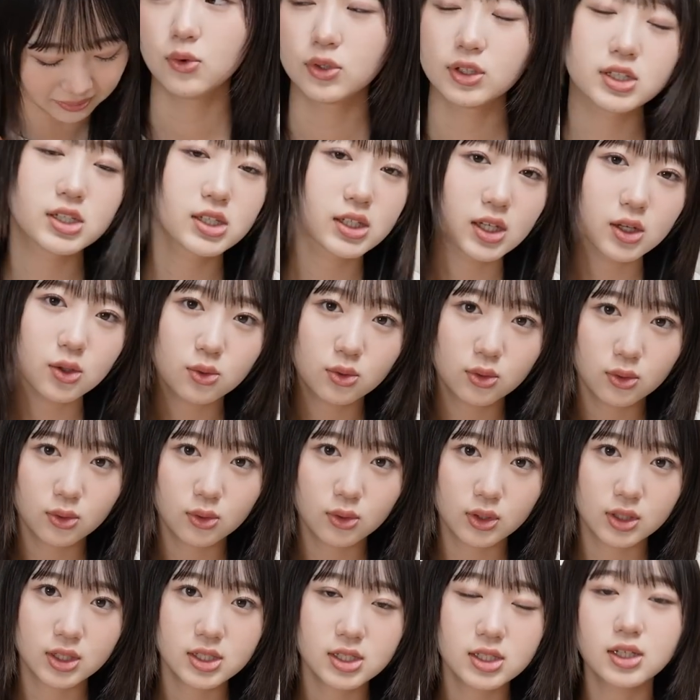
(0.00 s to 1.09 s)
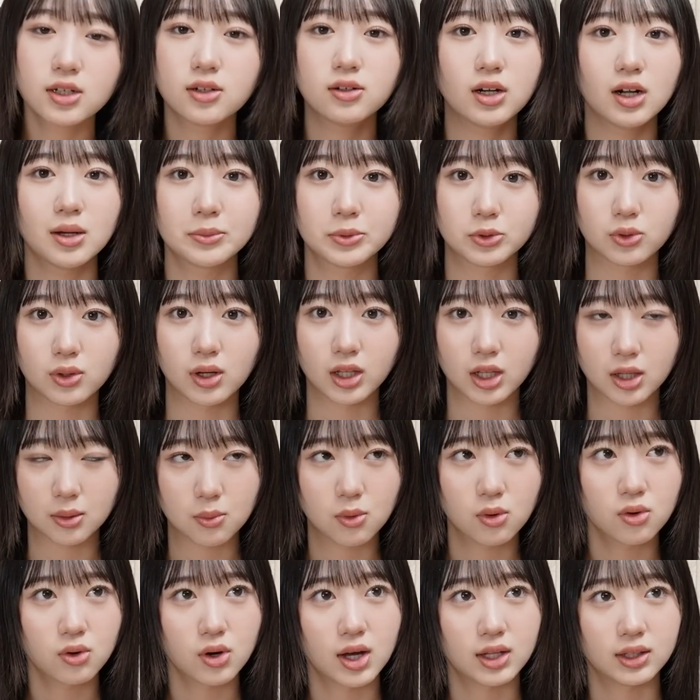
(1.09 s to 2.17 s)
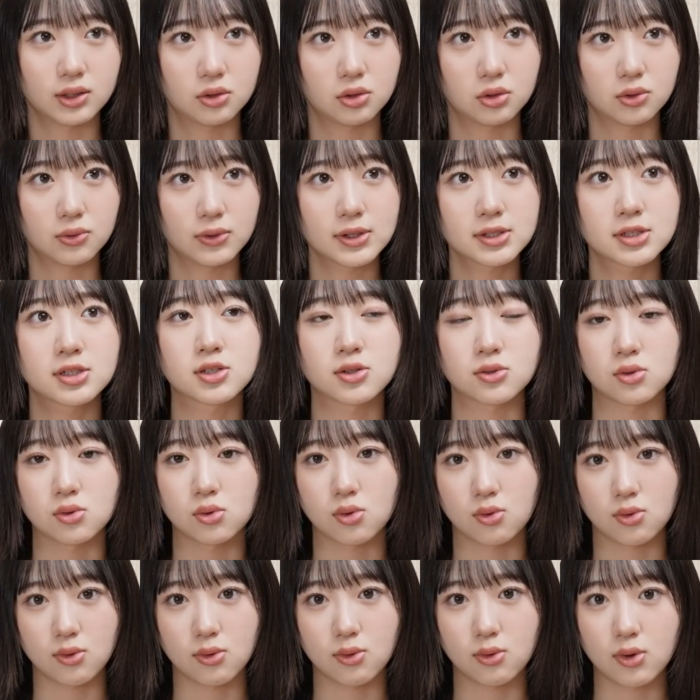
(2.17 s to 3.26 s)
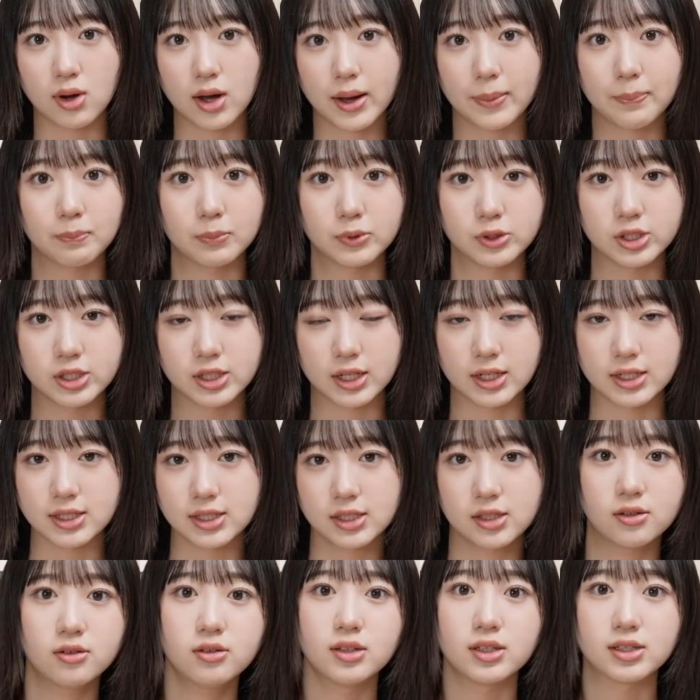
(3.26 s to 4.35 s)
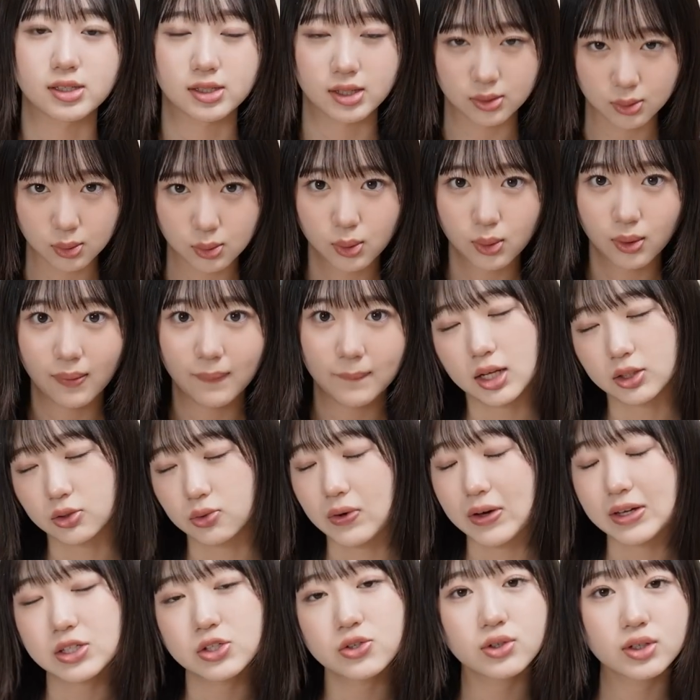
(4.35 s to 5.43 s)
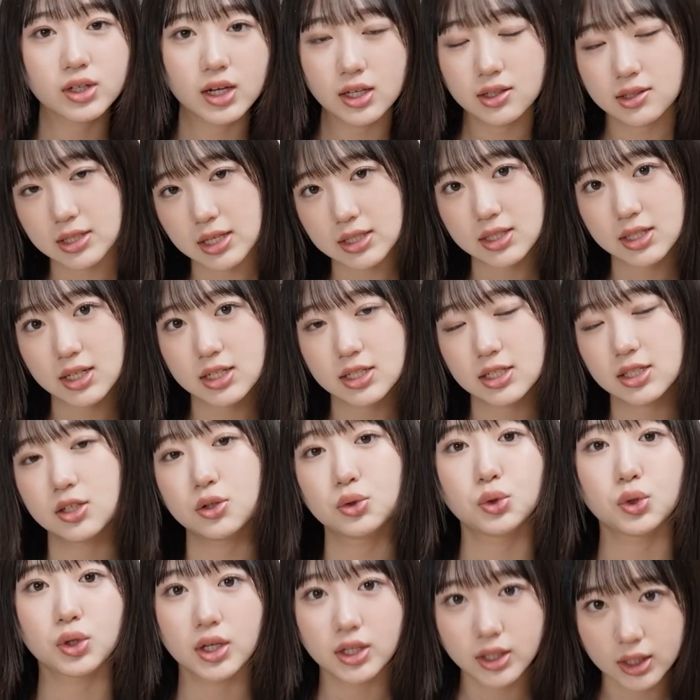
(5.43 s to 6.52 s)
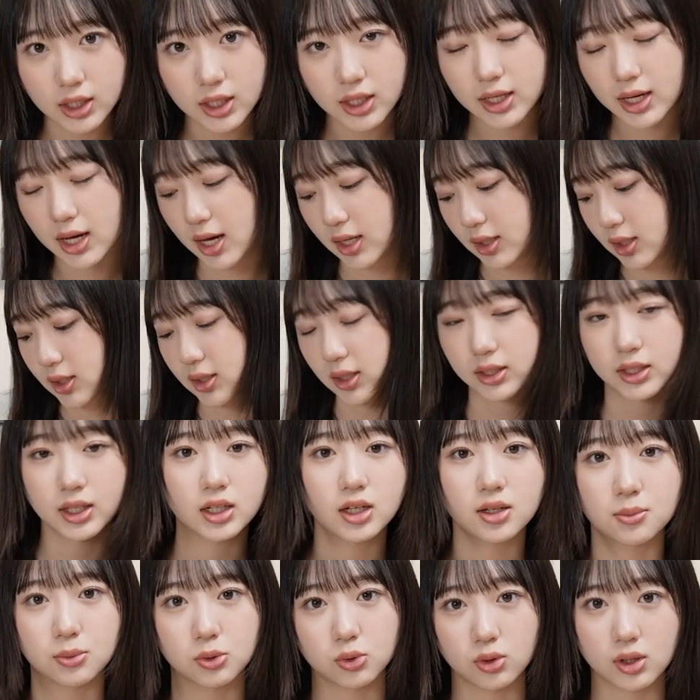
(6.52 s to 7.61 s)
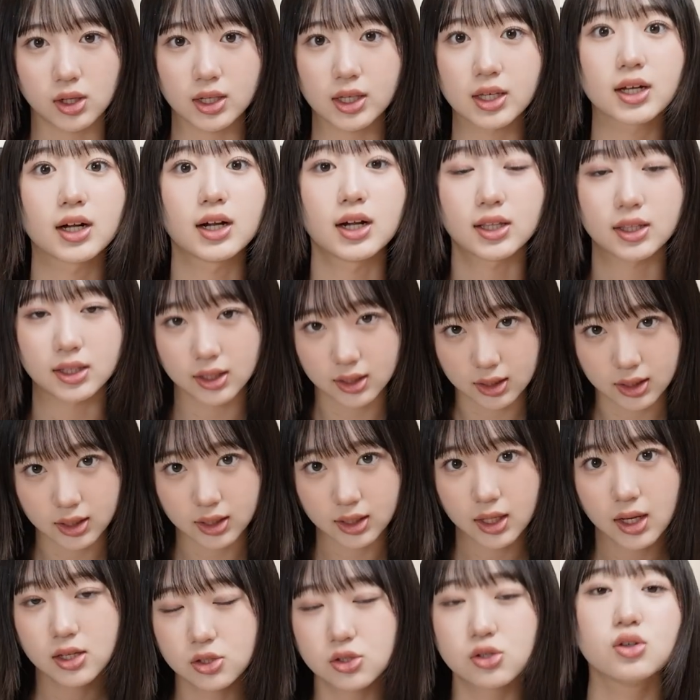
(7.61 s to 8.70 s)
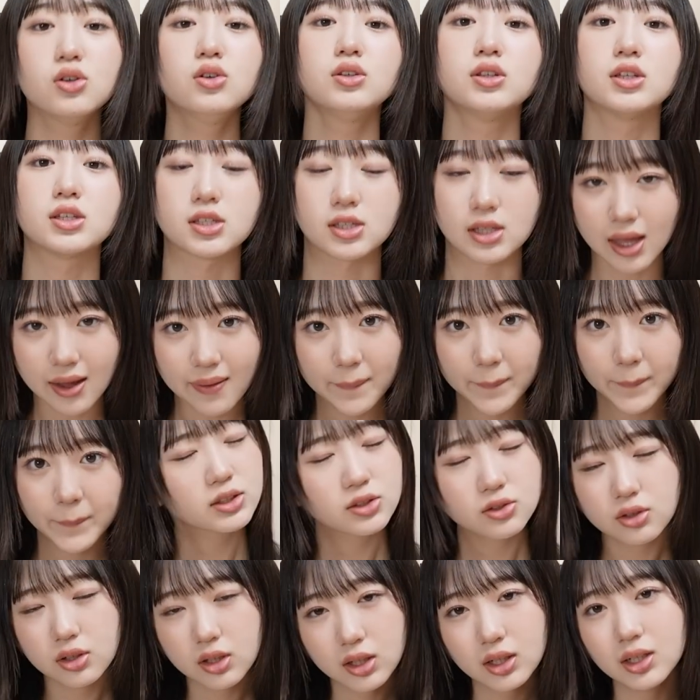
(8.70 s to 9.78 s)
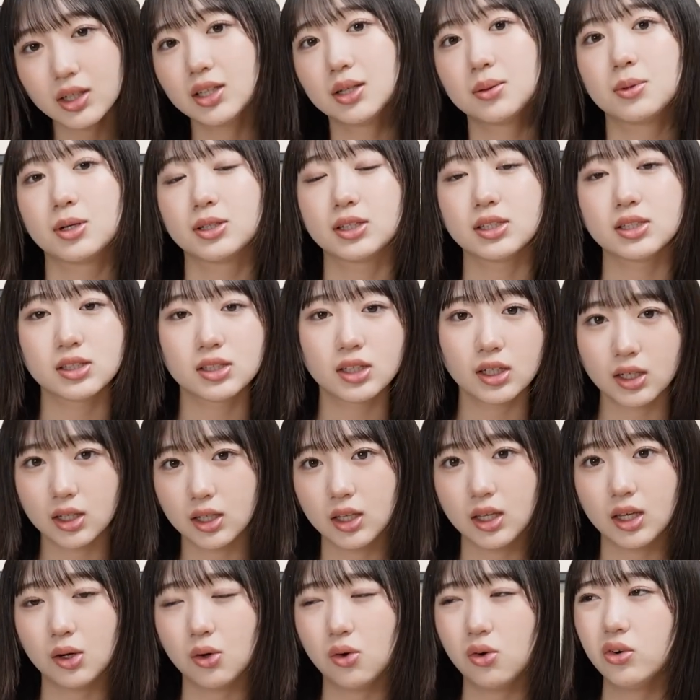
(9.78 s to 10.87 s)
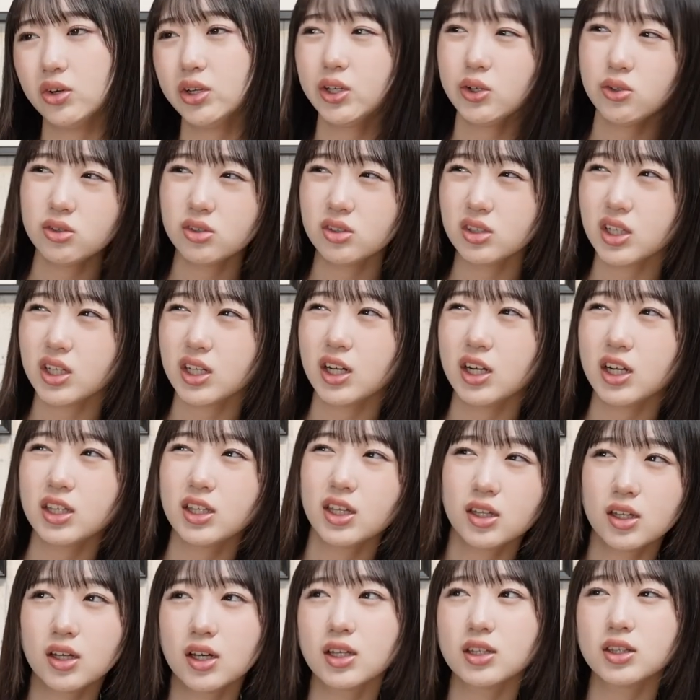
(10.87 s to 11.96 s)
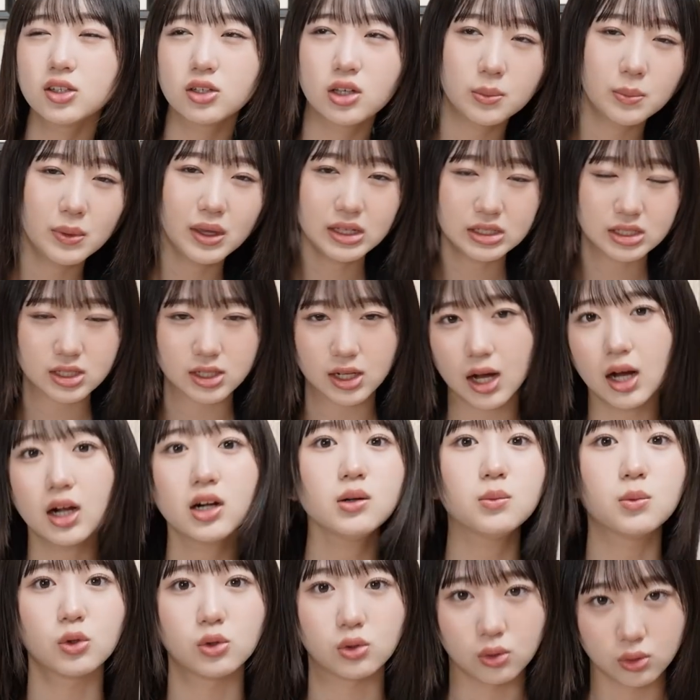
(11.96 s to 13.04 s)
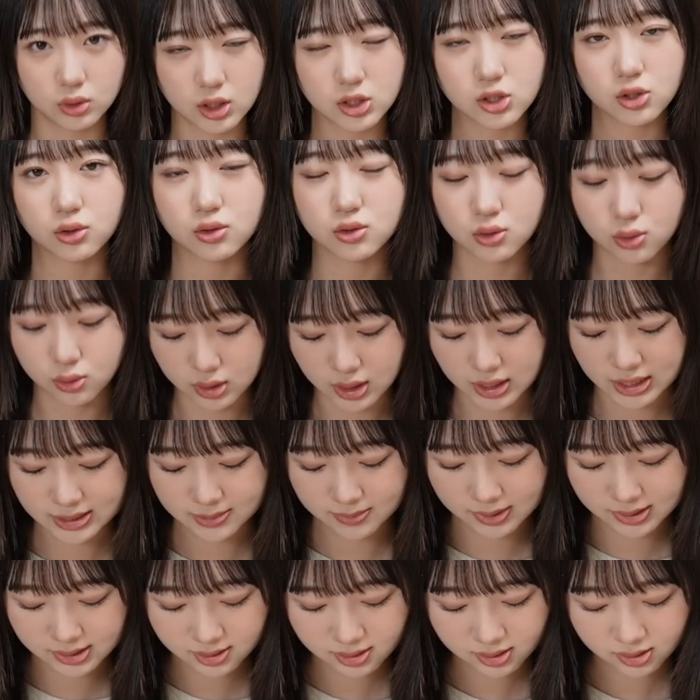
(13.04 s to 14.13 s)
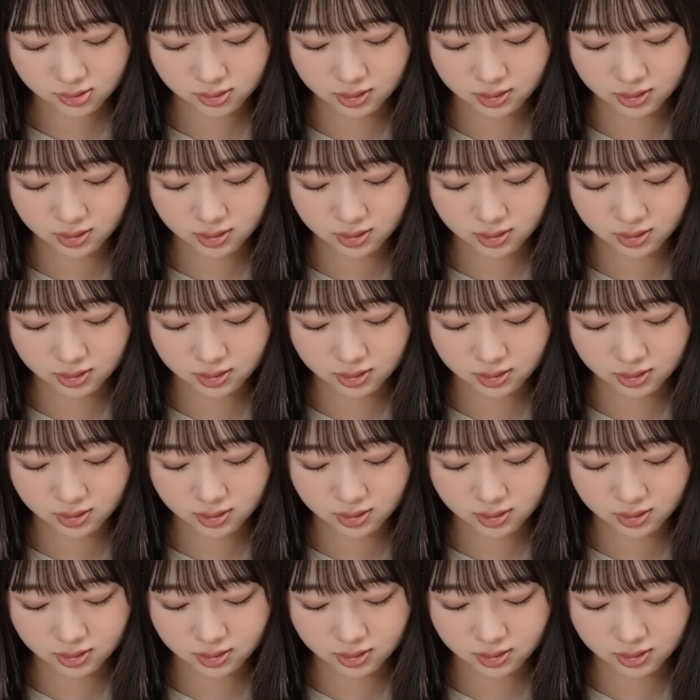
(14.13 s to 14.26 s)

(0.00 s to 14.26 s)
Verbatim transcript: 私結構インスタグラムとかでもあのファッションをこうアップしたりしてるんですけど、あとファッション系で撮影してる時に履いてたデニムとか聞かれたりするんですね。その中でも私的にこれよく聞かれたなーっていうイメージがあるものをね、ちょっと紹介します。